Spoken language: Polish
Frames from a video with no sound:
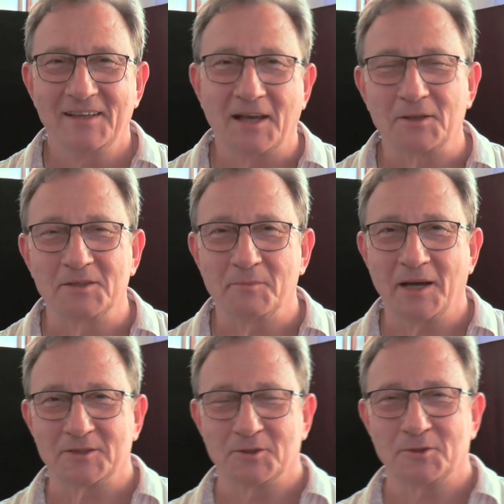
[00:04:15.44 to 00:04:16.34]
Tak, to jest
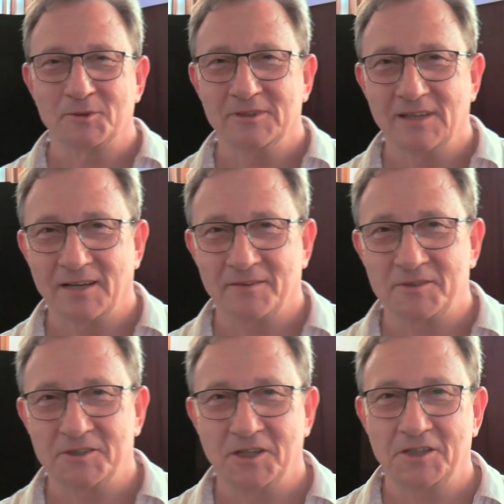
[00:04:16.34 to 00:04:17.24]
bardzo trudna w
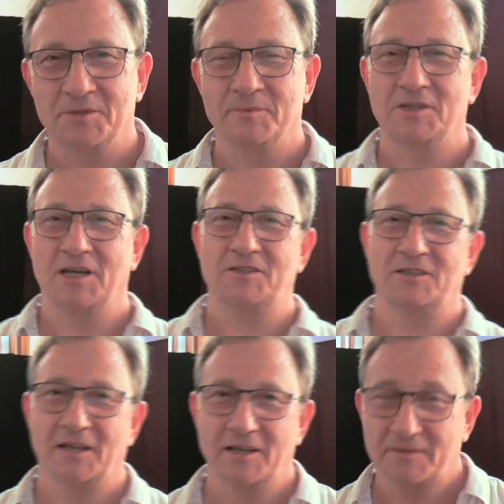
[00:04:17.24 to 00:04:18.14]
dzisiejszym czasie,
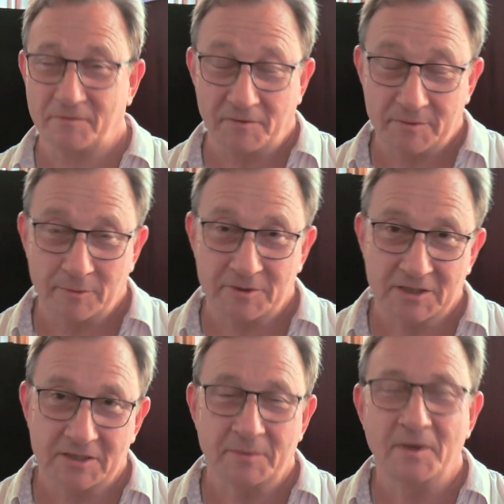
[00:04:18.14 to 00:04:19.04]
teraz we
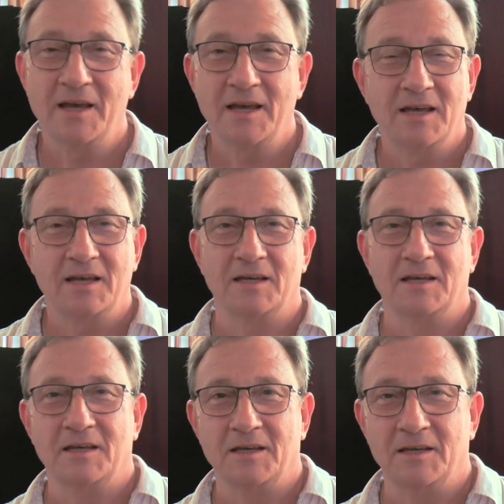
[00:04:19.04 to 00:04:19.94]
współczesnym e,
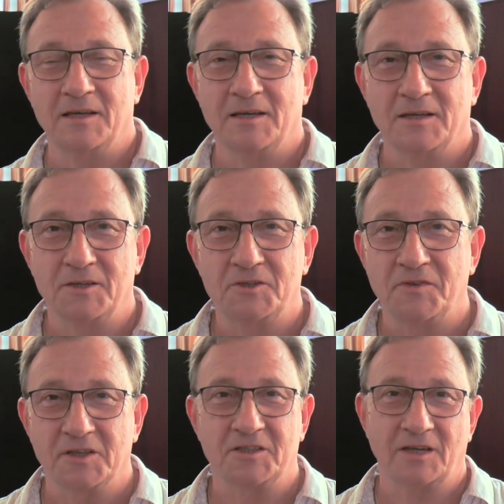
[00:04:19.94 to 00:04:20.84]

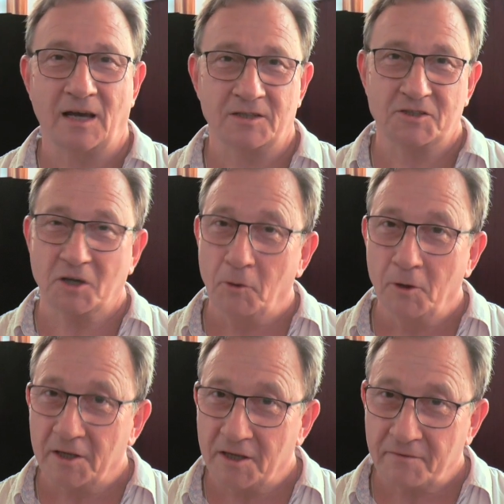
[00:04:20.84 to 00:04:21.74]
świecie, a
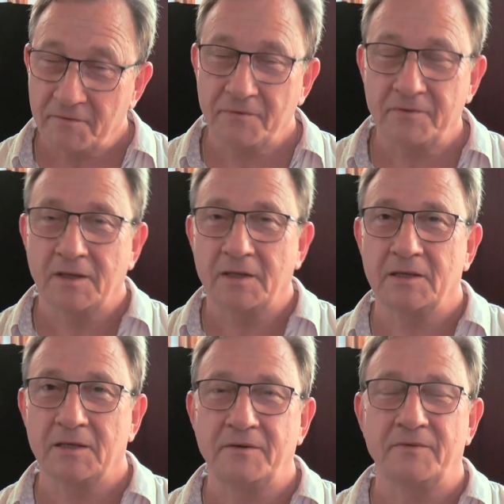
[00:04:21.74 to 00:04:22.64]
szczególnie w
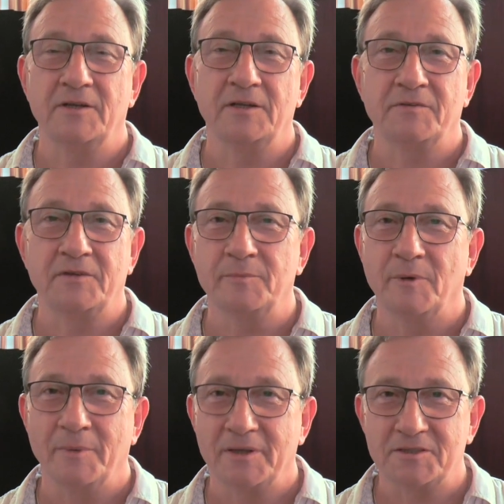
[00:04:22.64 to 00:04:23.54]
tej chwili, w tym
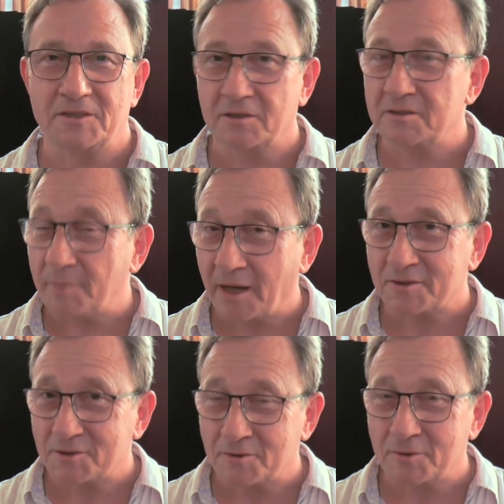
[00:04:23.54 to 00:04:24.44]
momencie to jest
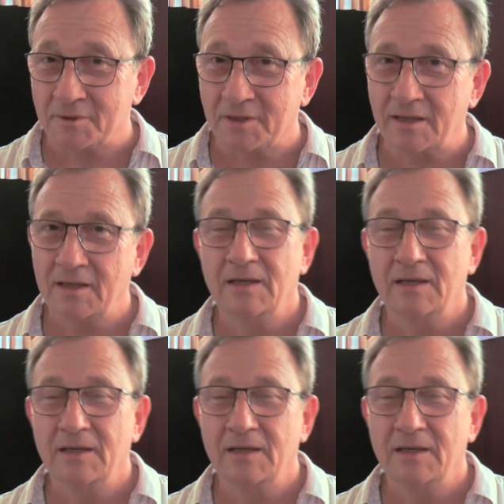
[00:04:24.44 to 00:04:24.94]
bardzo trudne,